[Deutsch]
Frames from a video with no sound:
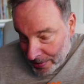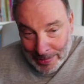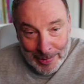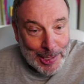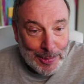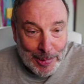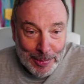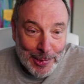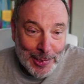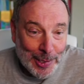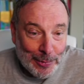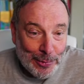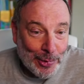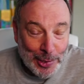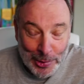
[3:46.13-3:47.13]
Diesmal bin ich ja
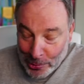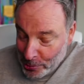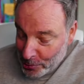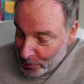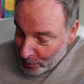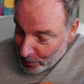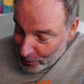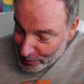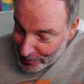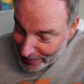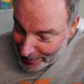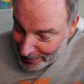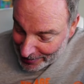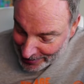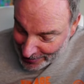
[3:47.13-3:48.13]
voll in Control, das
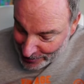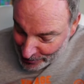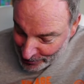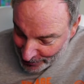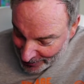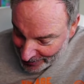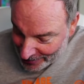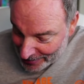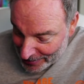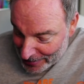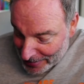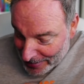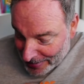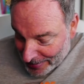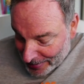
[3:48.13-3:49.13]
ist das Gute.
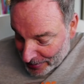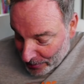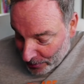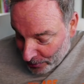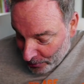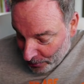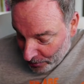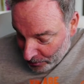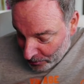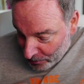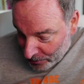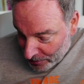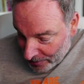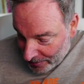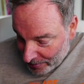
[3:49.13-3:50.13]
Genau,
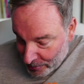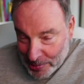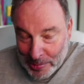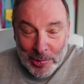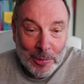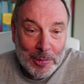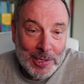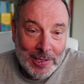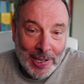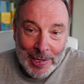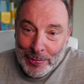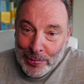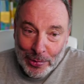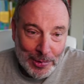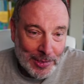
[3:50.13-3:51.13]
Hörbuch äh, muss ich mir noch ein bisschen
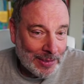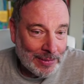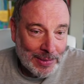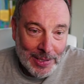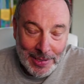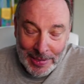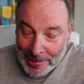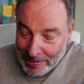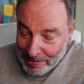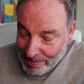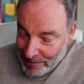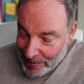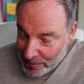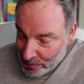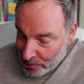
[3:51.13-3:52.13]
einfuchsen, weil
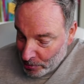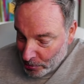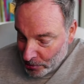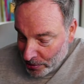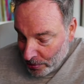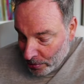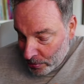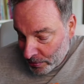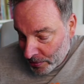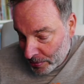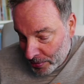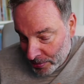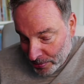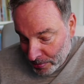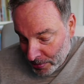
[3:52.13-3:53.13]
ich will das Hörbuch dann auch auf
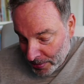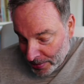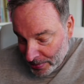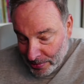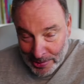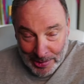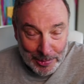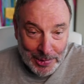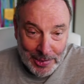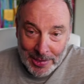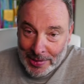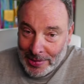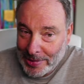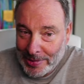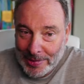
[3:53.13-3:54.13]
Amazon bringen und da muss
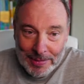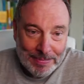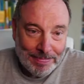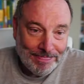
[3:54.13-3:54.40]
das.